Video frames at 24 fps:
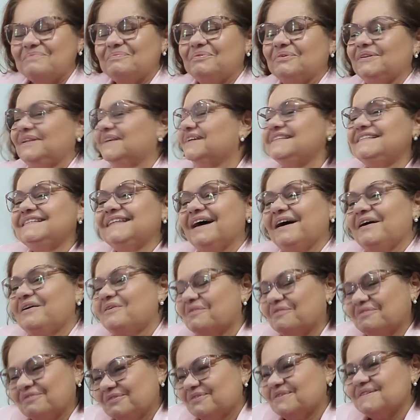Poder estar
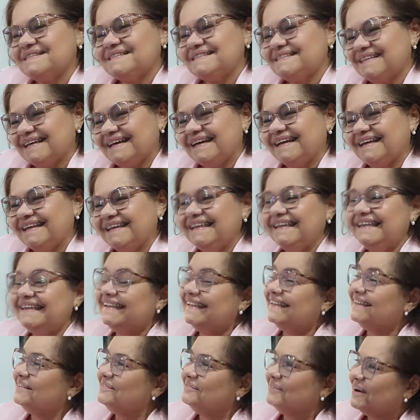com você,
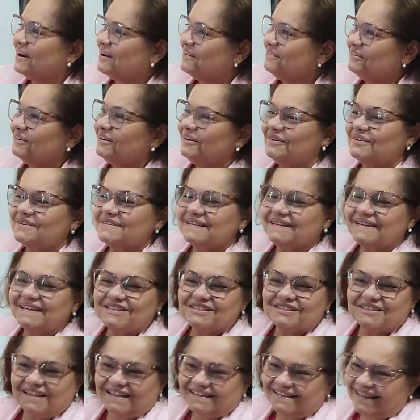linda e maravilhosa,
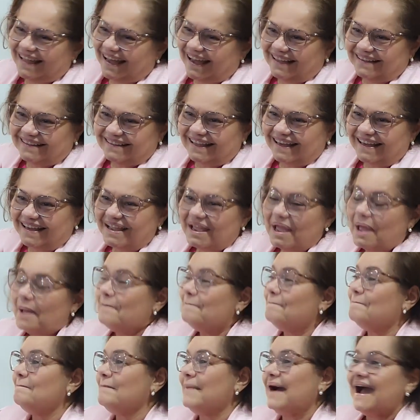nesta data
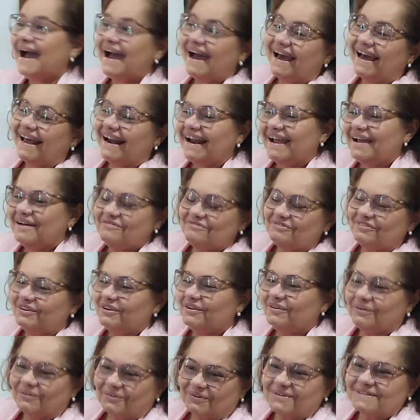
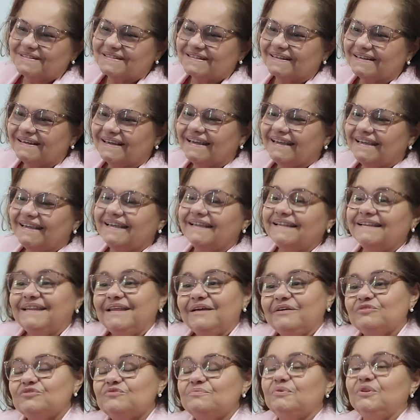maravilhosa, que
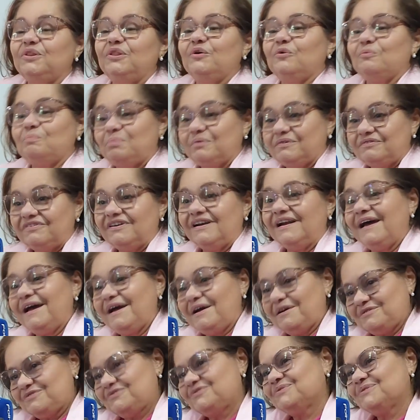Deus me deu o
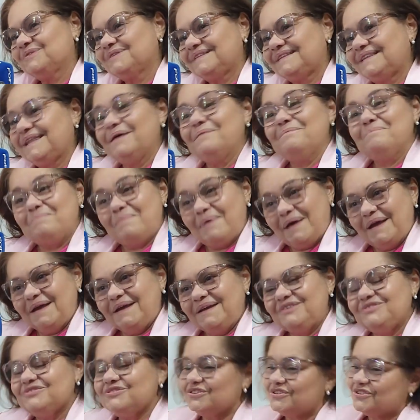privilégio
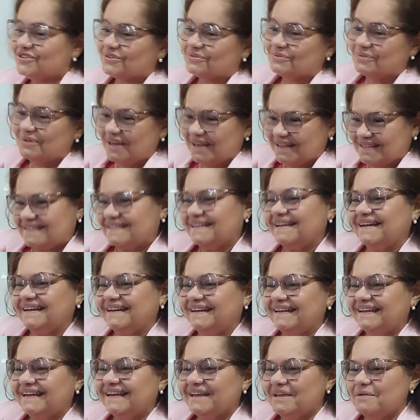também de te
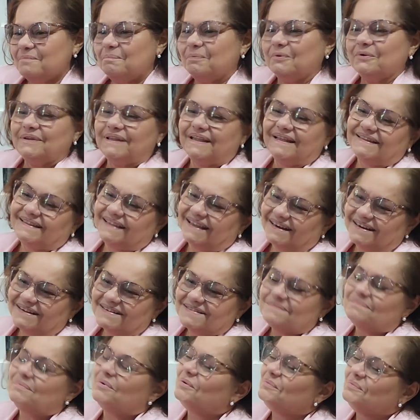conhecer e poder estar tá
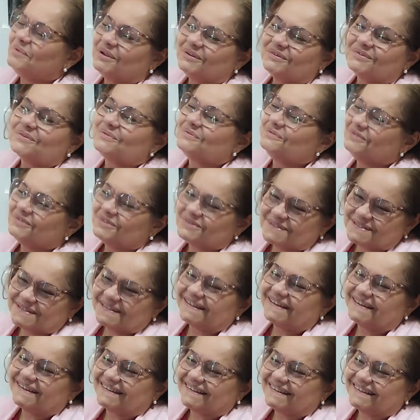nesse momento com
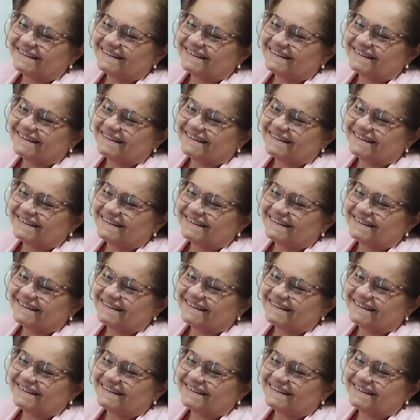você.